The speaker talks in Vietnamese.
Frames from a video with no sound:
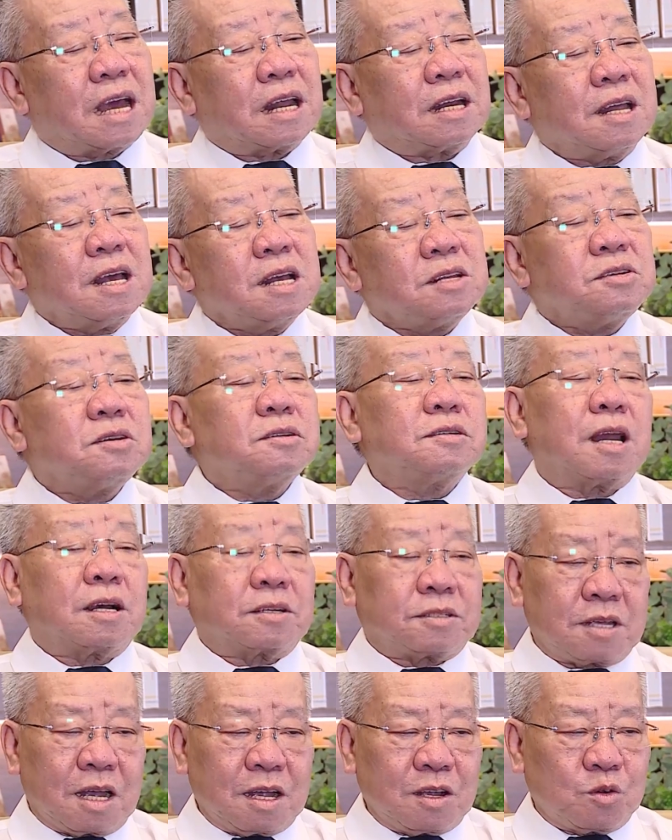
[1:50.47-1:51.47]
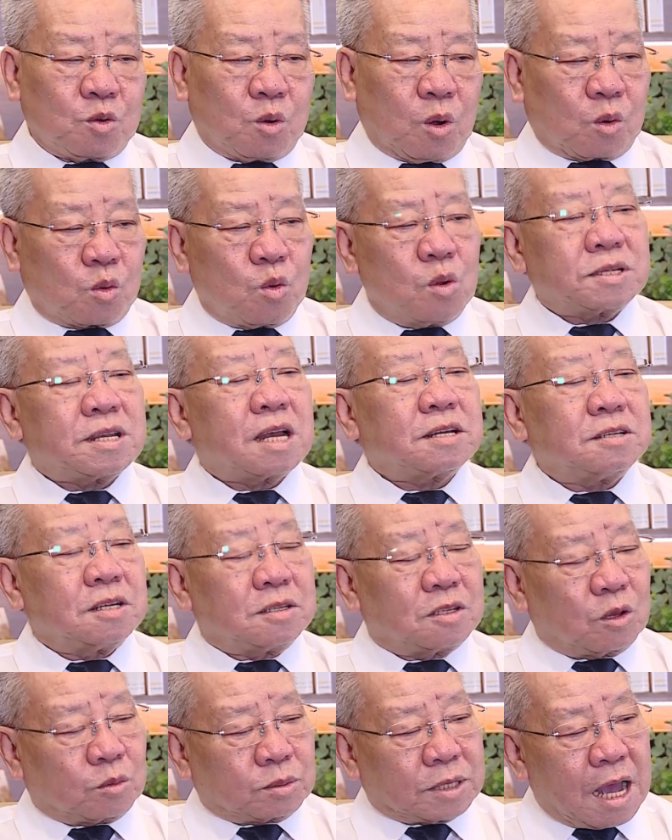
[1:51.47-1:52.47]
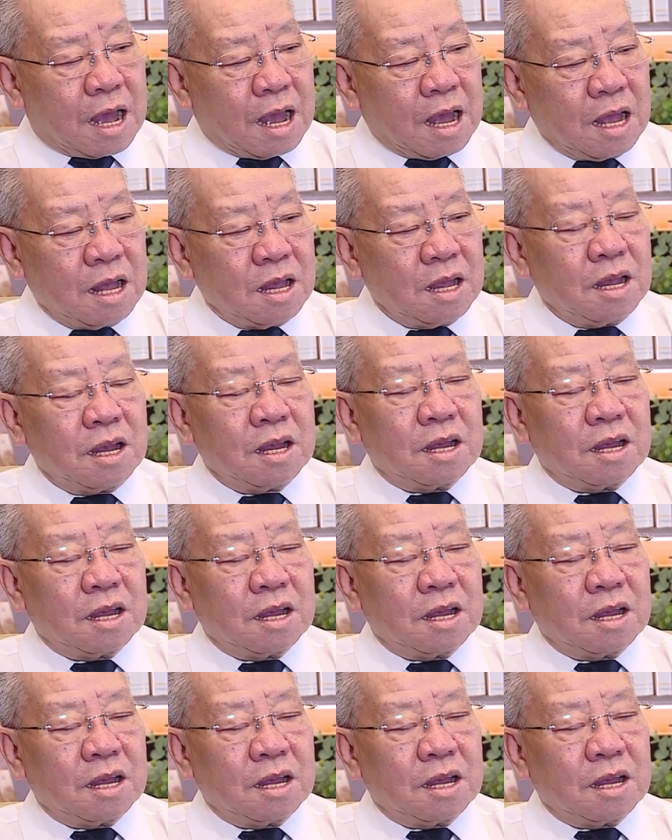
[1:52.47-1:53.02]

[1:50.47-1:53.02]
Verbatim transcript: sản hết sức đặc sắc của quốc gia dân tộc ta.